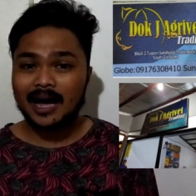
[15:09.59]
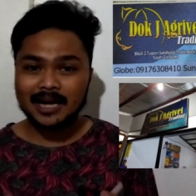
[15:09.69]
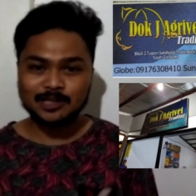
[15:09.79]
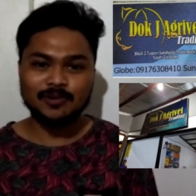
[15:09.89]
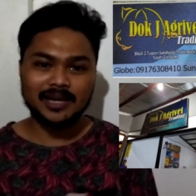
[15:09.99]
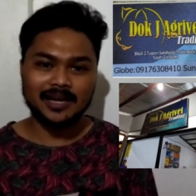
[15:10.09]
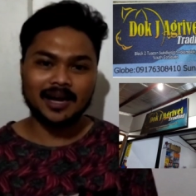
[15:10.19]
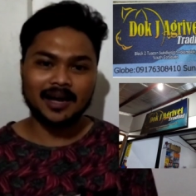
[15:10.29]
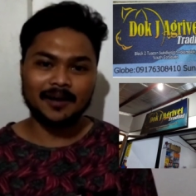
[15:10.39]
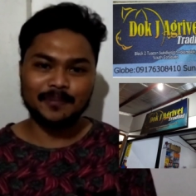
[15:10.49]
Actually,
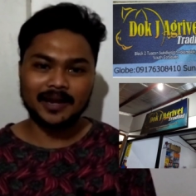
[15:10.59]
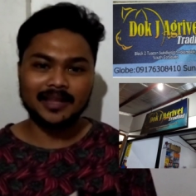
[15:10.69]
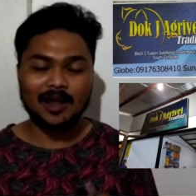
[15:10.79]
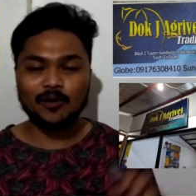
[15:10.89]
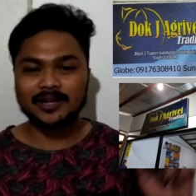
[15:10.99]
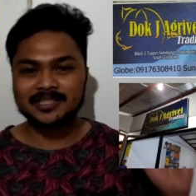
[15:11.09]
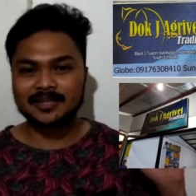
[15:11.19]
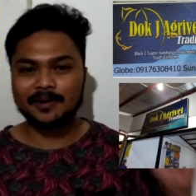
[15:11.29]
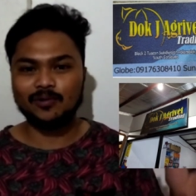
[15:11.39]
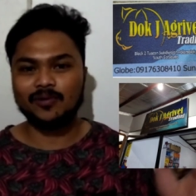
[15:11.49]
uh, pinadala ko na siya
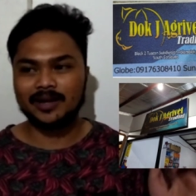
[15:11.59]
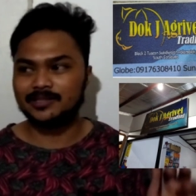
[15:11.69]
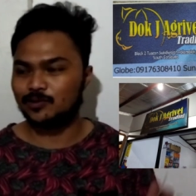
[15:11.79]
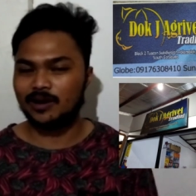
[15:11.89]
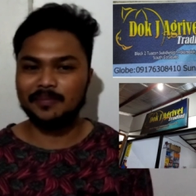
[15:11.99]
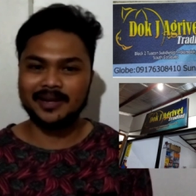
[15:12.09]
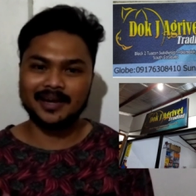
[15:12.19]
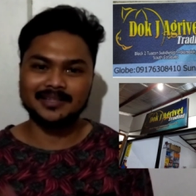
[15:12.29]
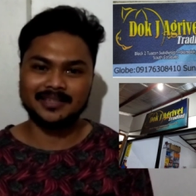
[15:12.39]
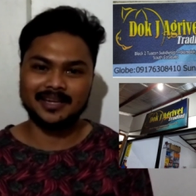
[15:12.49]
sa Manukan, so gabi
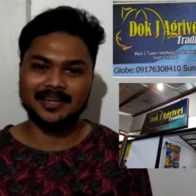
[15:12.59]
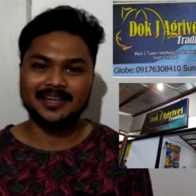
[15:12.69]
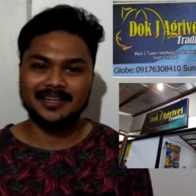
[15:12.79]
na kasi.